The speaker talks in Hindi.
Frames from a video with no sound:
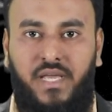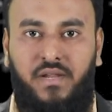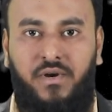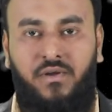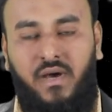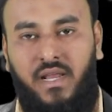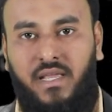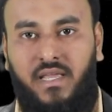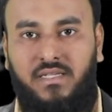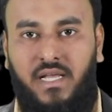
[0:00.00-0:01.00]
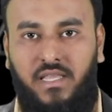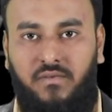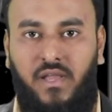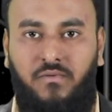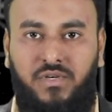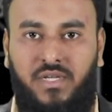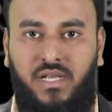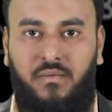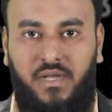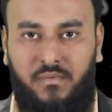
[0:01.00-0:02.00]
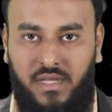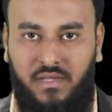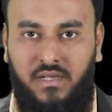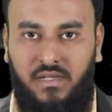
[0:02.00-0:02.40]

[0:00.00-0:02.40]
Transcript: डेरिवेटिव हर एक के साथ इवेल्युएशन कभी कभी